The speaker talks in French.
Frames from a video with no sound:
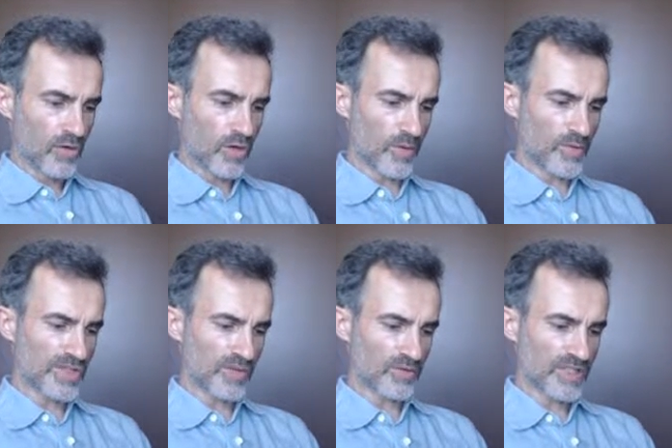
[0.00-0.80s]
Que me
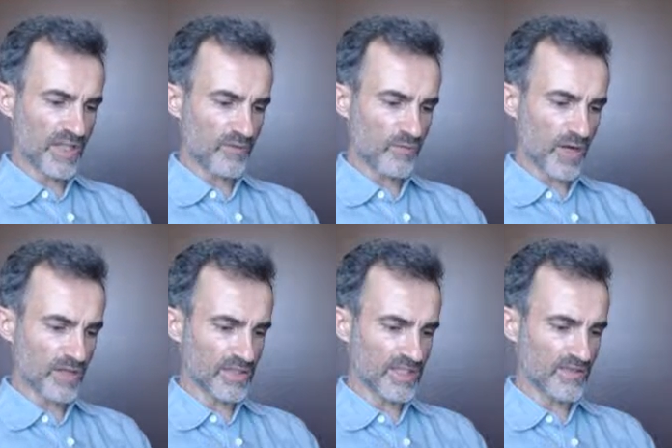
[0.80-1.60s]
sert de
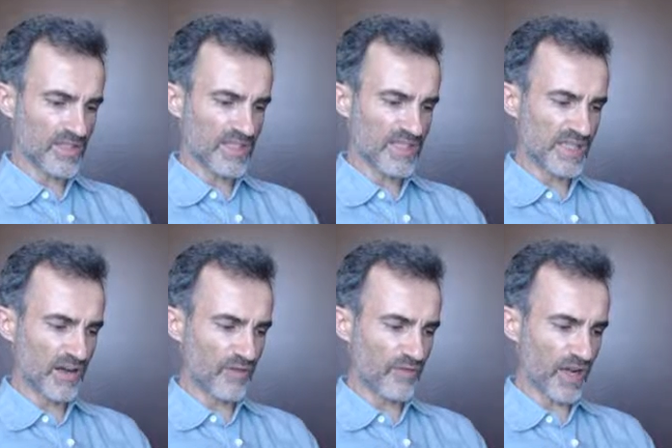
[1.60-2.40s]
savoir
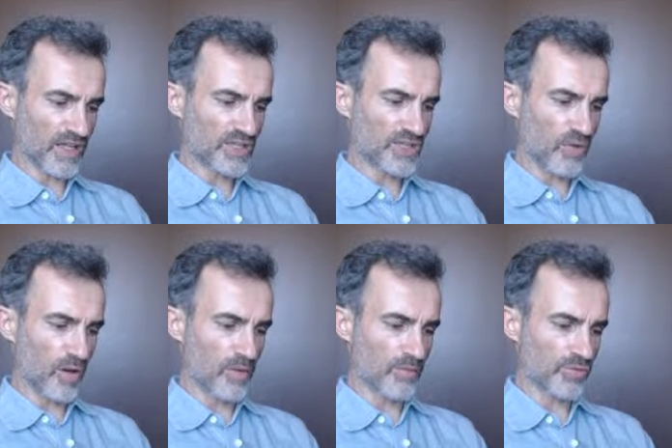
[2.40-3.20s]
diviser en
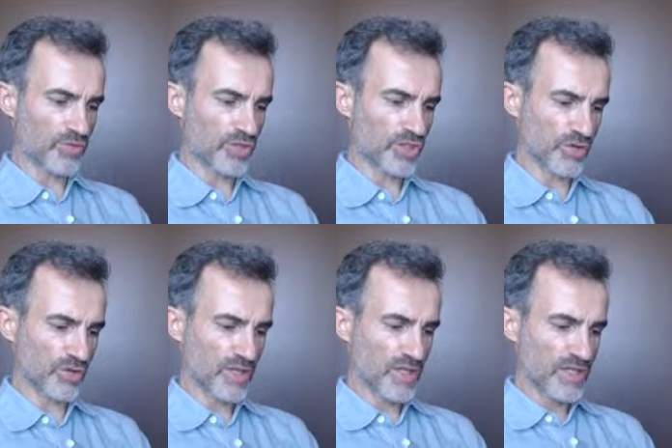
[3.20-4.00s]
fractions un bout de
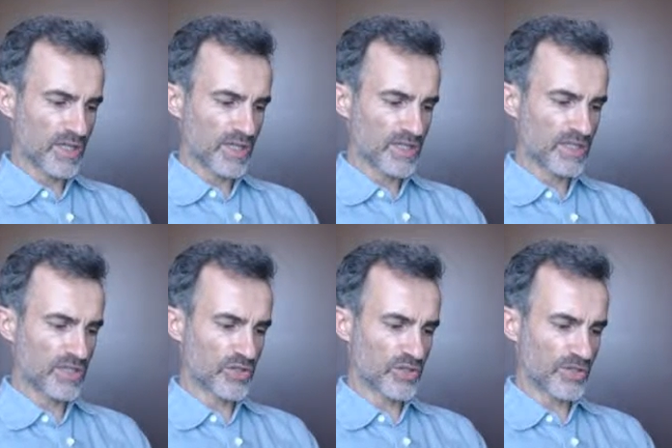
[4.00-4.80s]
champ
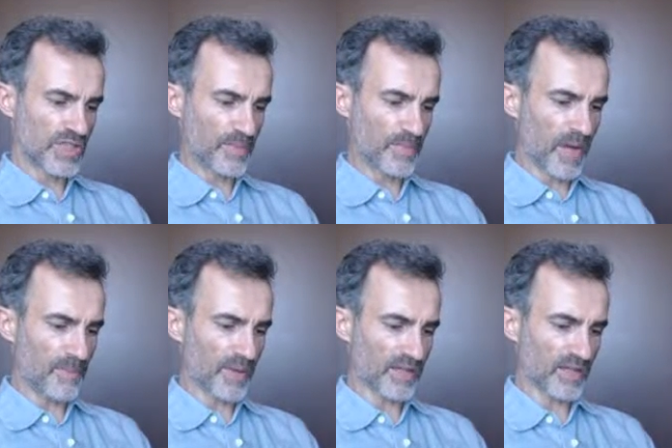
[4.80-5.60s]
si je ne sais
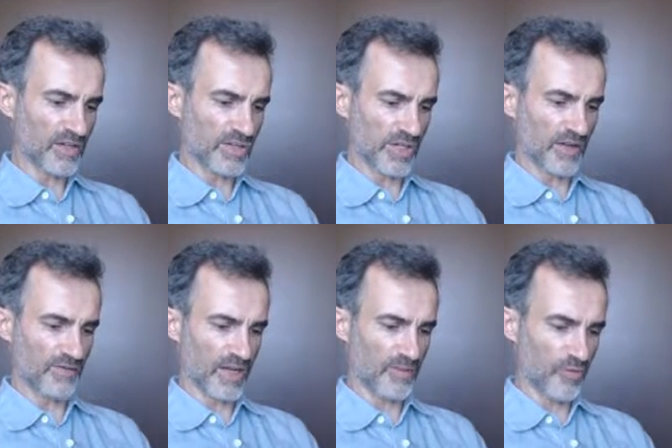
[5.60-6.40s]
pas partager
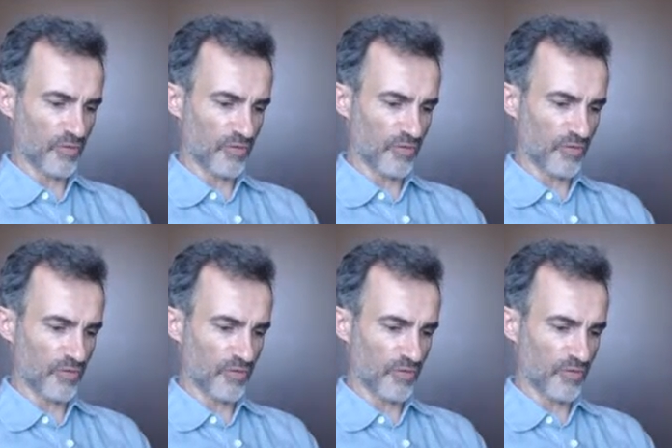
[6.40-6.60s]
avec mon